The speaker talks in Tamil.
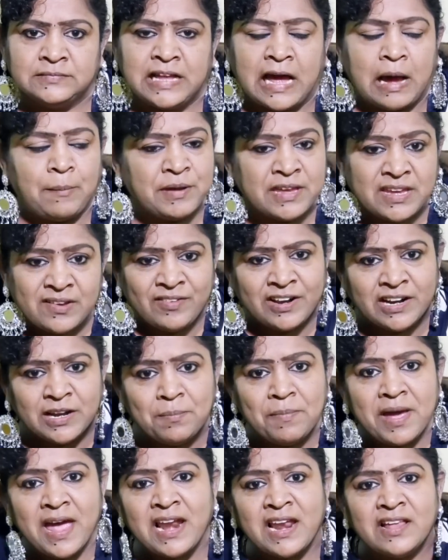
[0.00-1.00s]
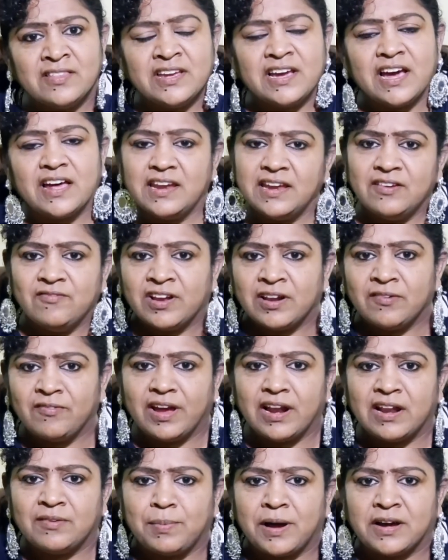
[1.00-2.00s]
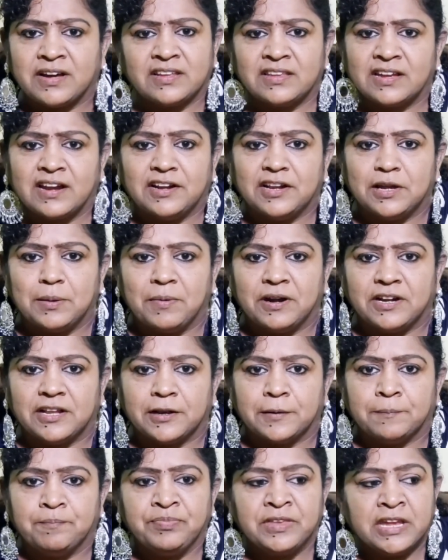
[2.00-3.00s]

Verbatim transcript: அப்போ இவருக்கு மேலதிகாரி இவரை வேலை பார்க்குறத கண்டுக்க மாட்டார்